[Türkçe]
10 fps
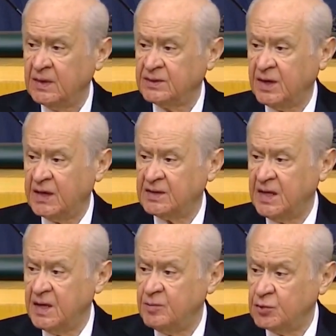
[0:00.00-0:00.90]

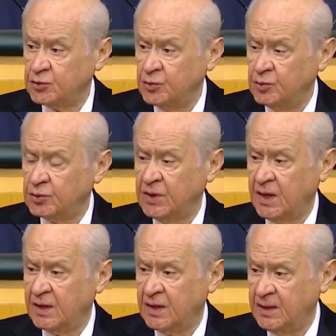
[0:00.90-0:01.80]
tazelenmiş
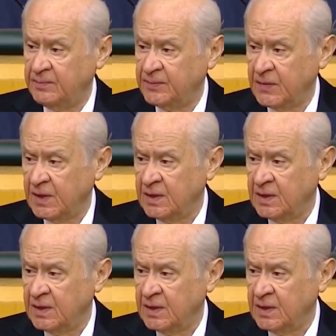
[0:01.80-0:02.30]
umutlarla,